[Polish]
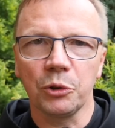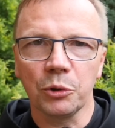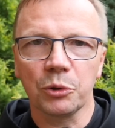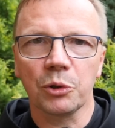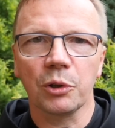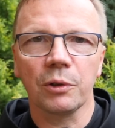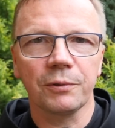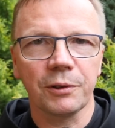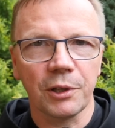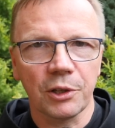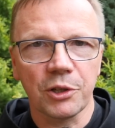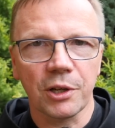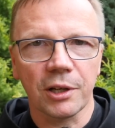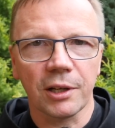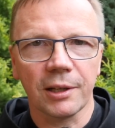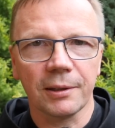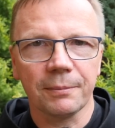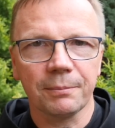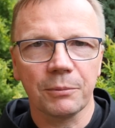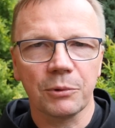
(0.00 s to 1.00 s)
jutro w
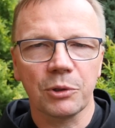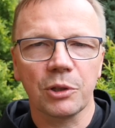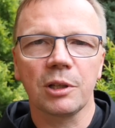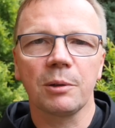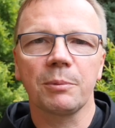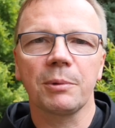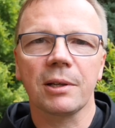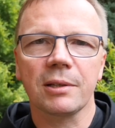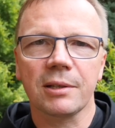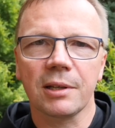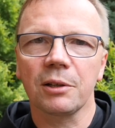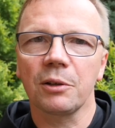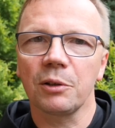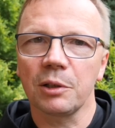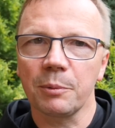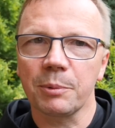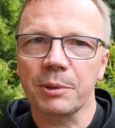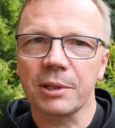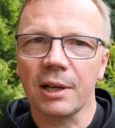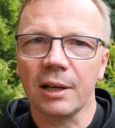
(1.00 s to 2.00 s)
niedzielę, 17
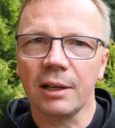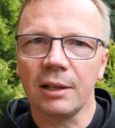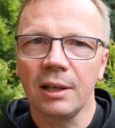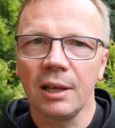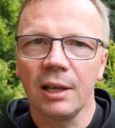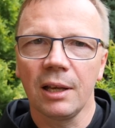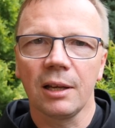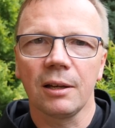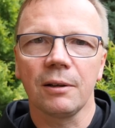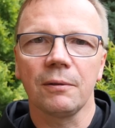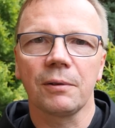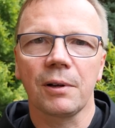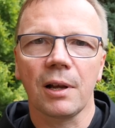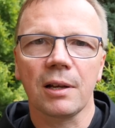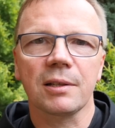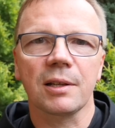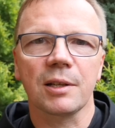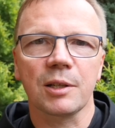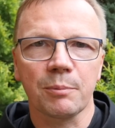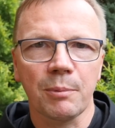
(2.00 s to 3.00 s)
lipca,
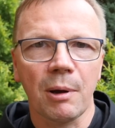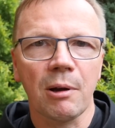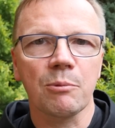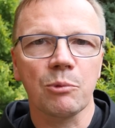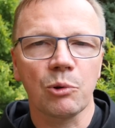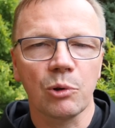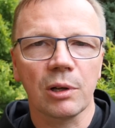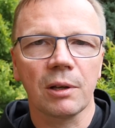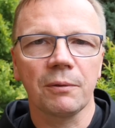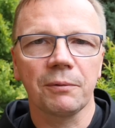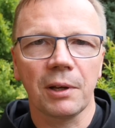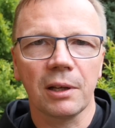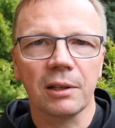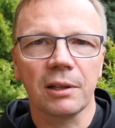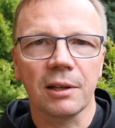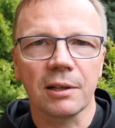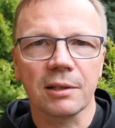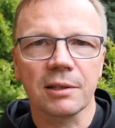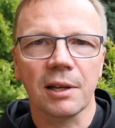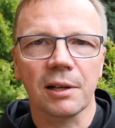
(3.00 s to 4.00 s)
wraz z małym chórem
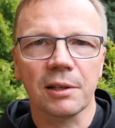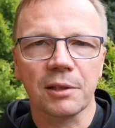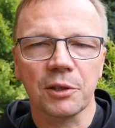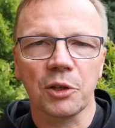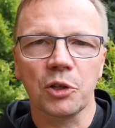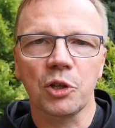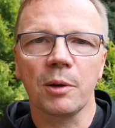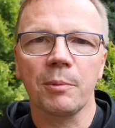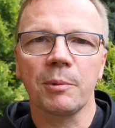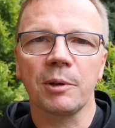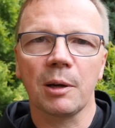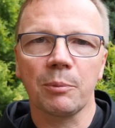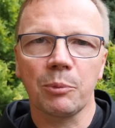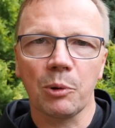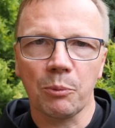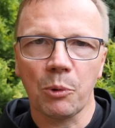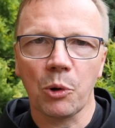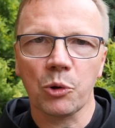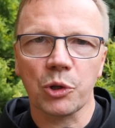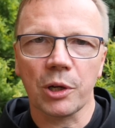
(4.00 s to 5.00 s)
Wielkich Serc jedziemy na
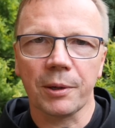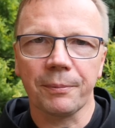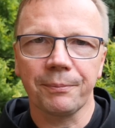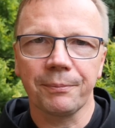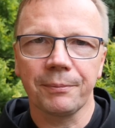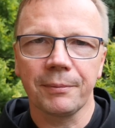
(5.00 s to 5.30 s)
Pomorze